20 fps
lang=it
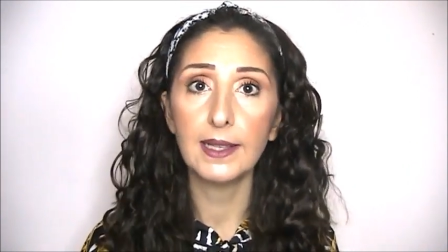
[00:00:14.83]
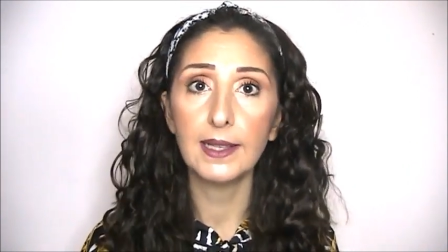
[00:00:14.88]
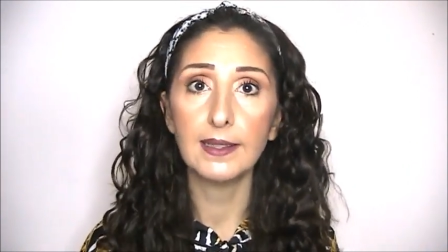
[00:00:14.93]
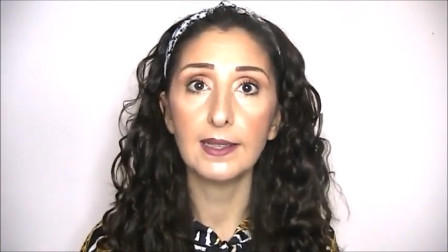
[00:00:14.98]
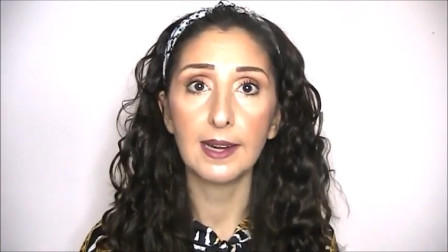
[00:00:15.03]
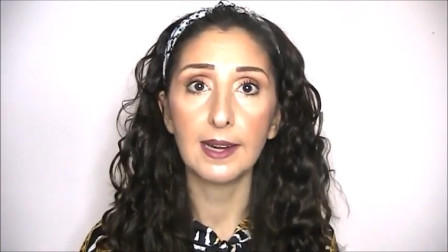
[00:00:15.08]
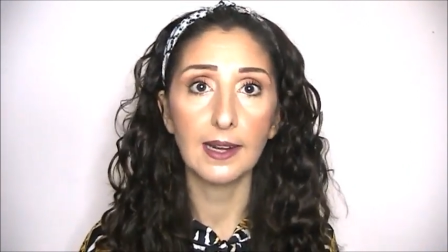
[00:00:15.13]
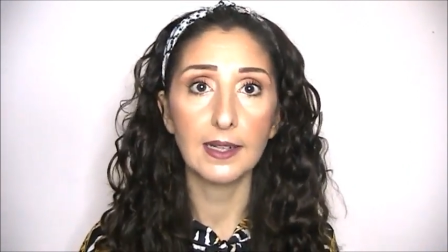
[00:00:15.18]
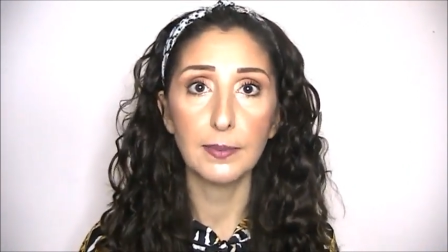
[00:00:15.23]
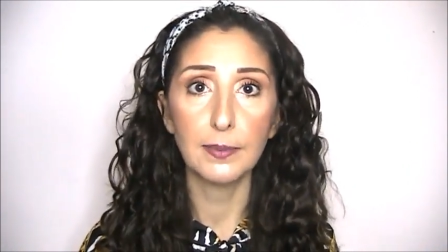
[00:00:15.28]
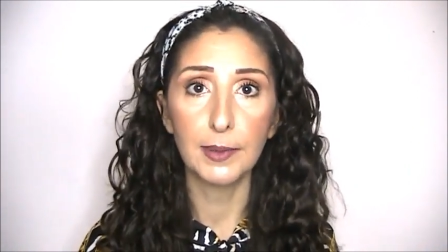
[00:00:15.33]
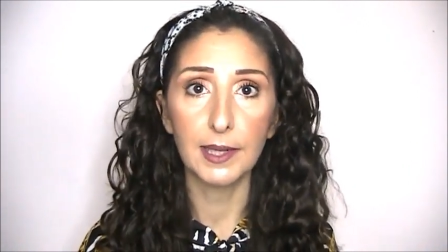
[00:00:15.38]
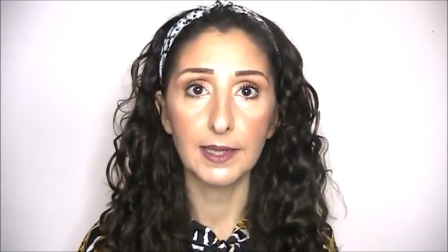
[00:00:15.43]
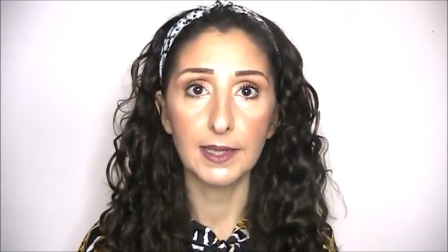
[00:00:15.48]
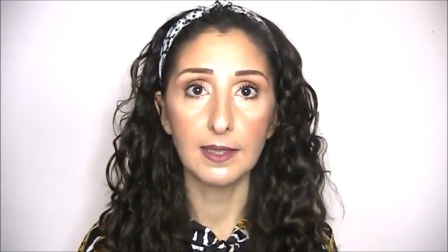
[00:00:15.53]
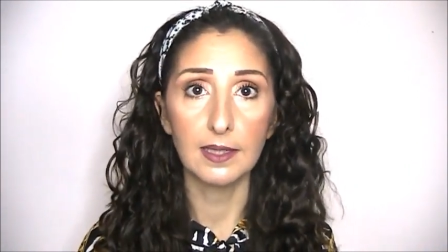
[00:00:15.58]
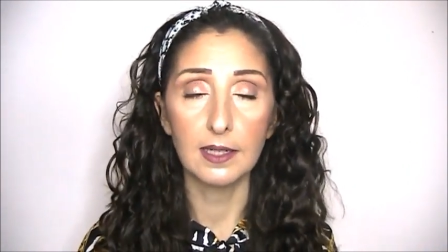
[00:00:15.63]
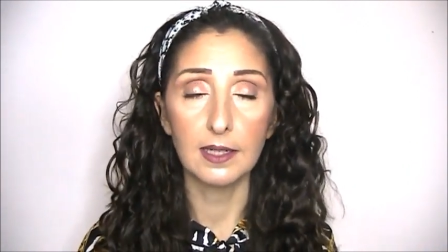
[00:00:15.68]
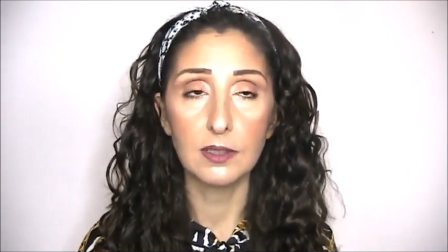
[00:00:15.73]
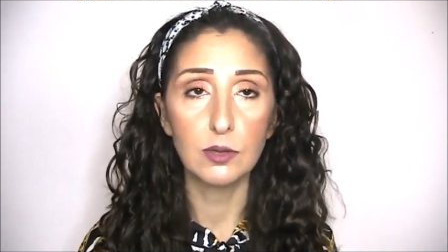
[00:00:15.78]
e direi di
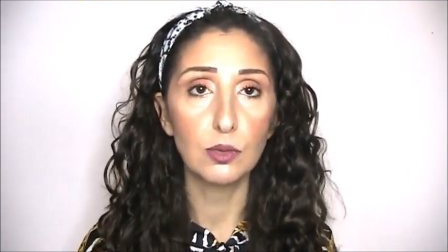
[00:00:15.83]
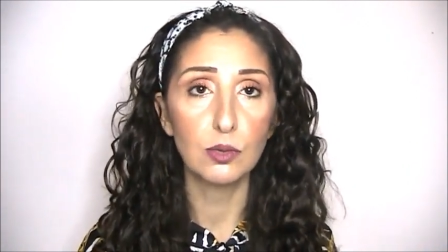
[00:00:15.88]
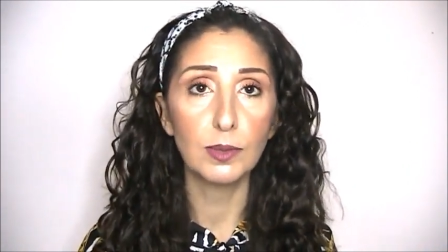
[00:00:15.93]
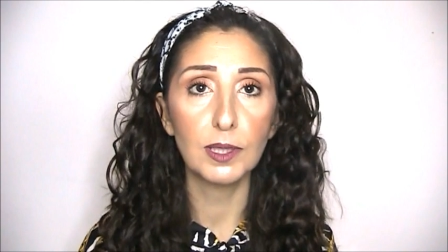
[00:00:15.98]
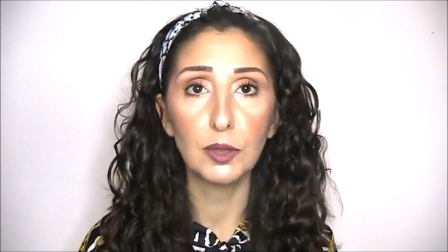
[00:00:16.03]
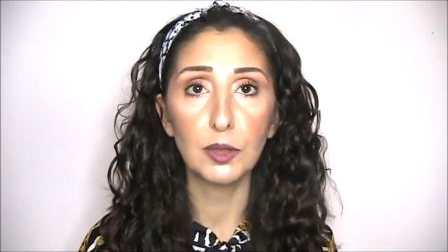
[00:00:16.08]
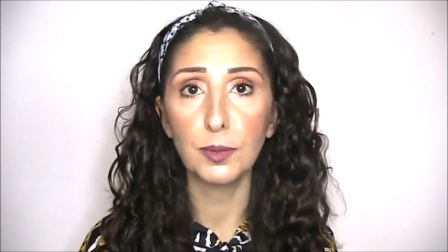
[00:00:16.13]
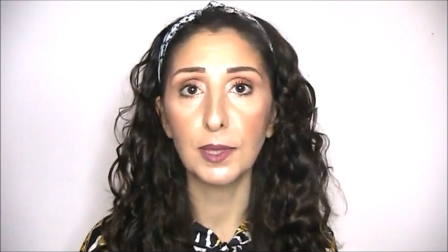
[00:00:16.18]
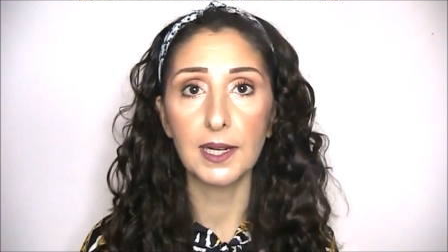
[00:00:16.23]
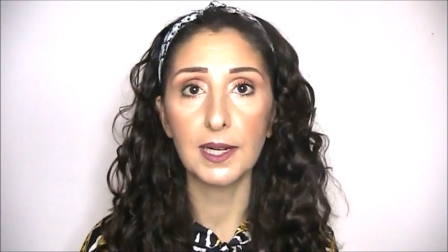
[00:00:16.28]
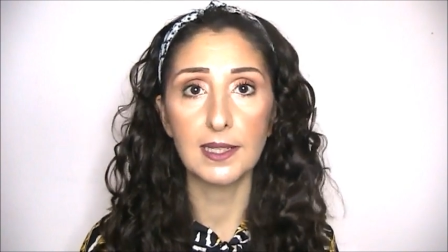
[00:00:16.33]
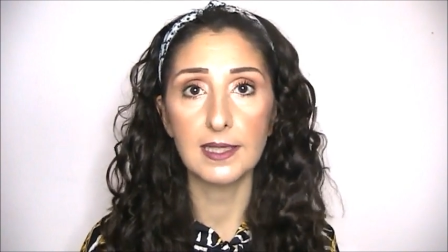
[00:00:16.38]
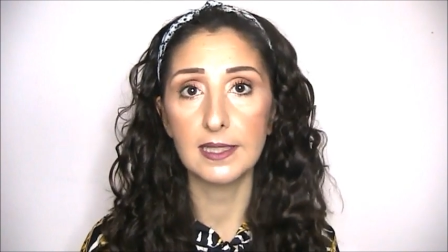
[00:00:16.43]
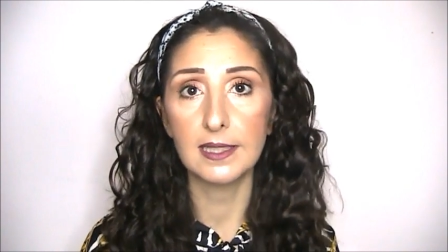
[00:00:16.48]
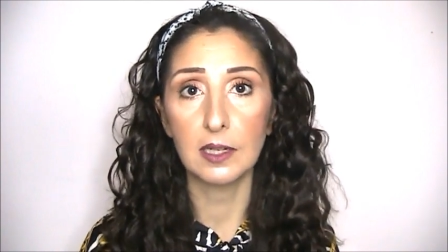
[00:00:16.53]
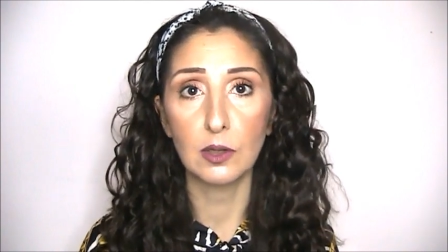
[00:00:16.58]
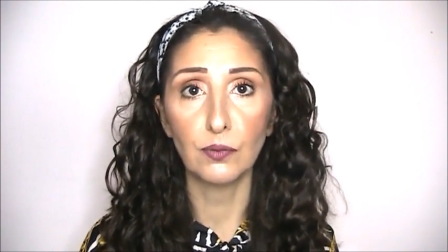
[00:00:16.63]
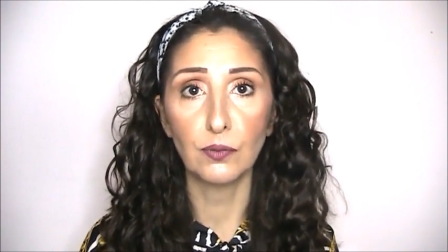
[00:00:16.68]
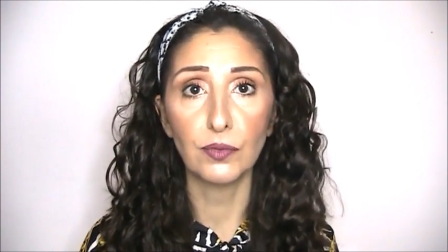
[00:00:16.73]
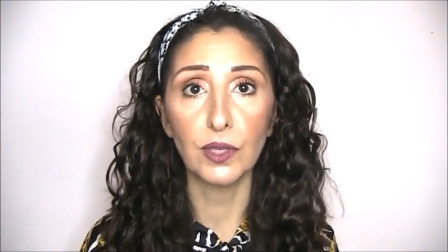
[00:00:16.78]
partire subito perché
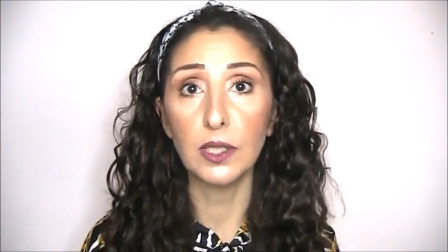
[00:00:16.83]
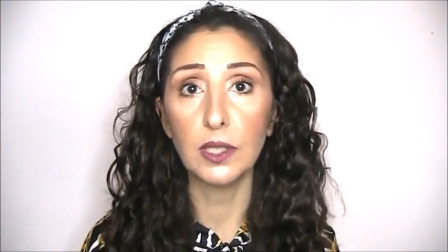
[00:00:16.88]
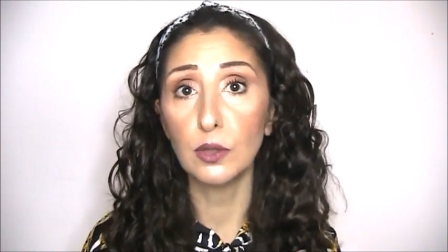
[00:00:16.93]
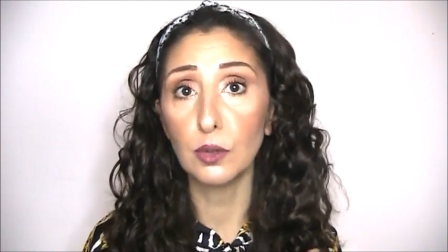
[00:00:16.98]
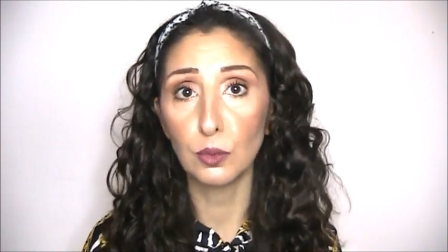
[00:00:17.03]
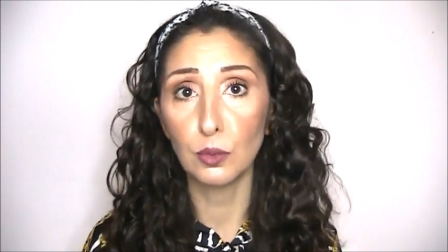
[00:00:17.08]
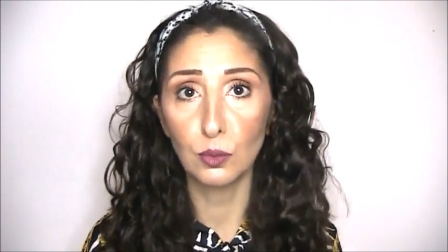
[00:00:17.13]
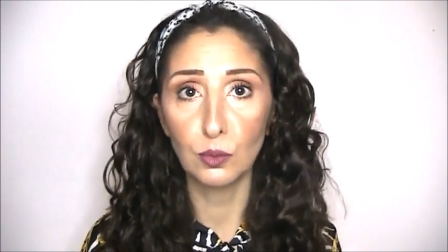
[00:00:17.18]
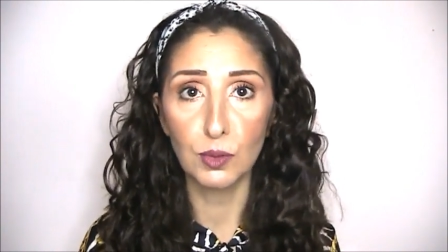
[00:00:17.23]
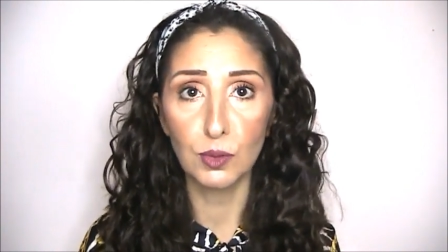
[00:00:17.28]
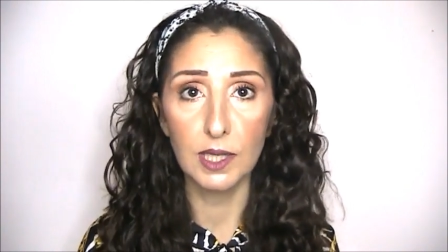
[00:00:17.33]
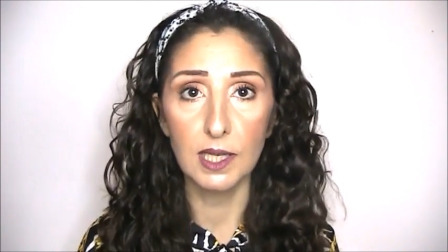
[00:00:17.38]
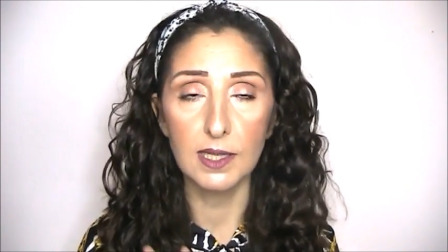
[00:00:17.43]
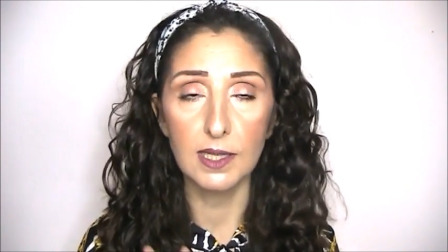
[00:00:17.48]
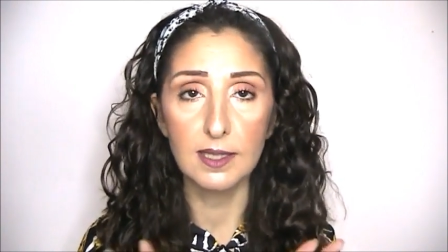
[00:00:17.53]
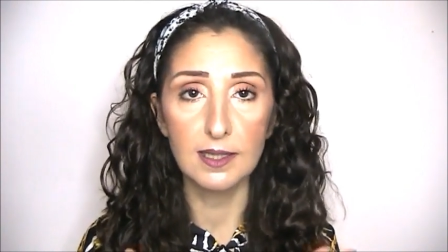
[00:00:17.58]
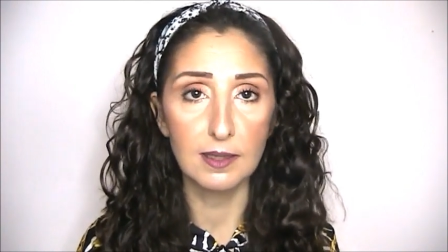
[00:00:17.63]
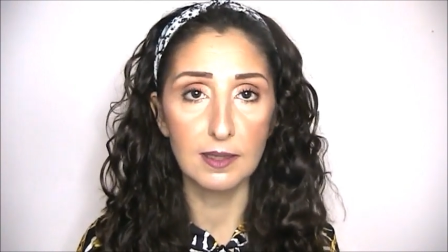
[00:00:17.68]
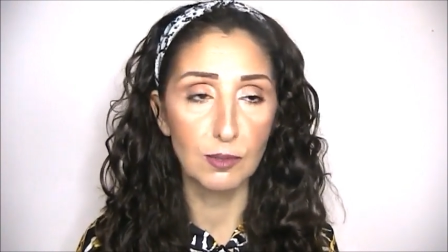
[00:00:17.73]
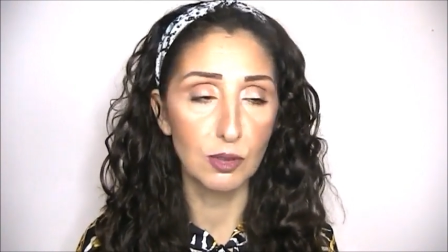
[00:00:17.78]
sarà un video
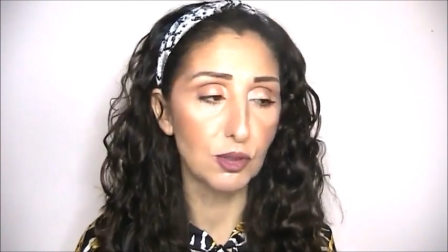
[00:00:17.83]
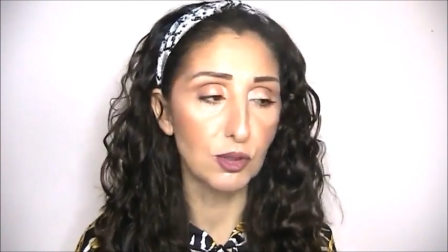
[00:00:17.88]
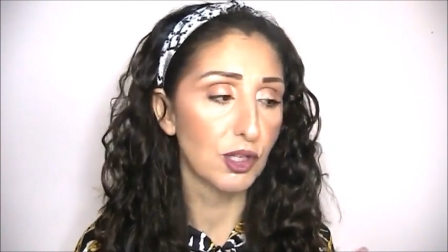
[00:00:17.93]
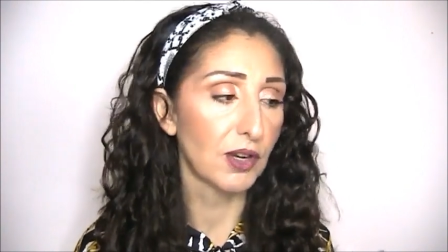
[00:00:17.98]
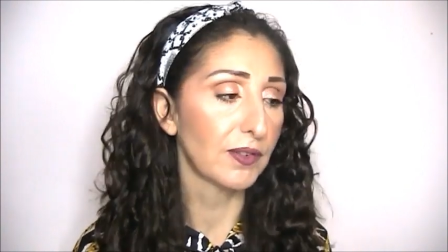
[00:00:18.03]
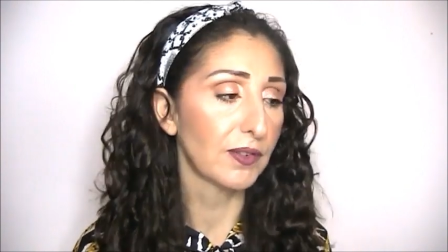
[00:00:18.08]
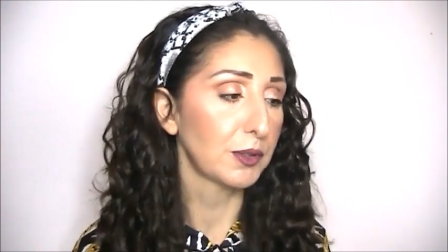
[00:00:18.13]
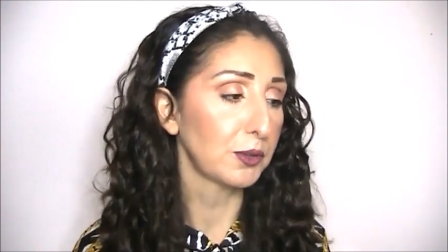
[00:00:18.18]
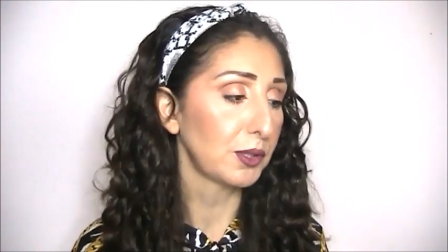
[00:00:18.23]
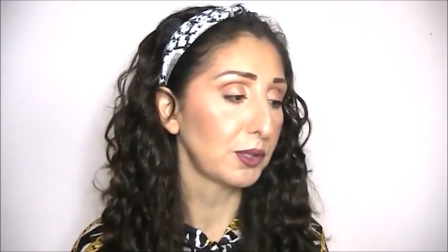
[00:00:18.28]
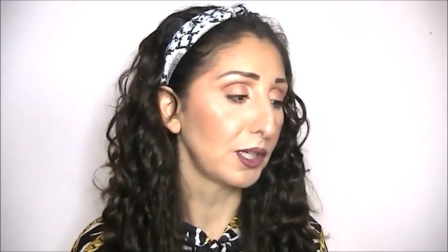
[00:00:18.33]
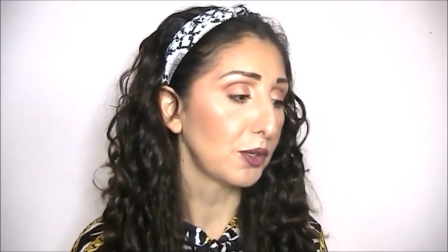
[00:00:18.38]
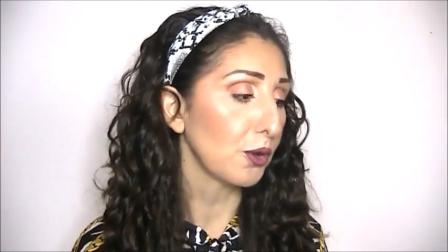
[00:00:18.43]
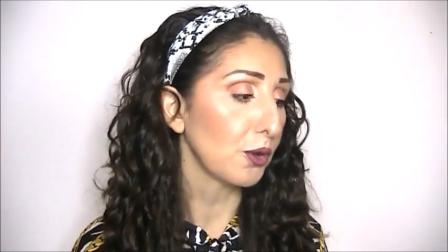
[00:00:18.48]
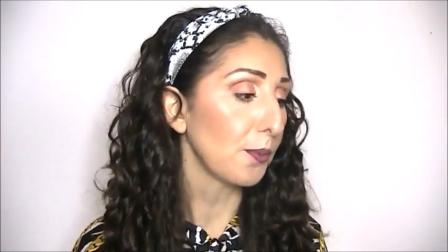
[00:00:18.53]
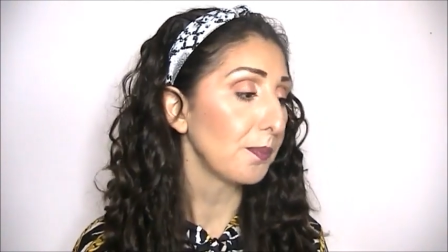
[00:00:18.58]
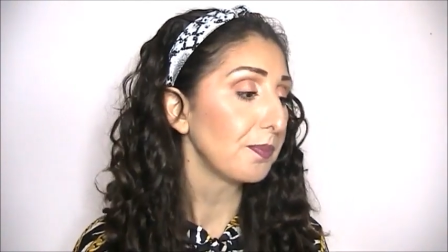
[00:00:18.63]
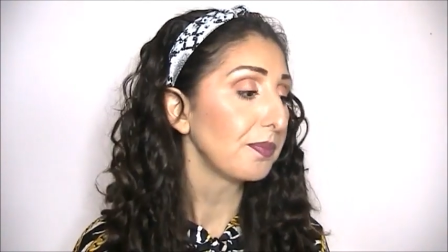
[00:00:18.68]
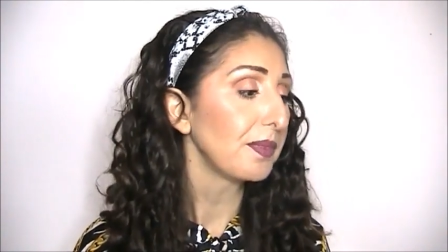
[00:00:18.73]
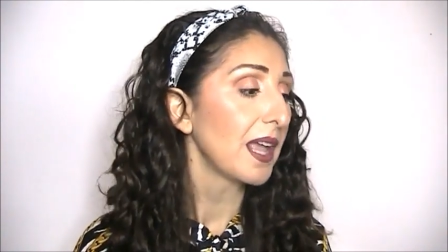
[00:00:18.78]
lunghissimo, già ve lo
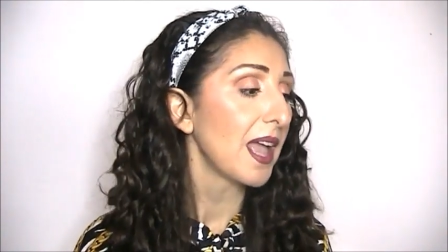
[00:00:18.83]
dico.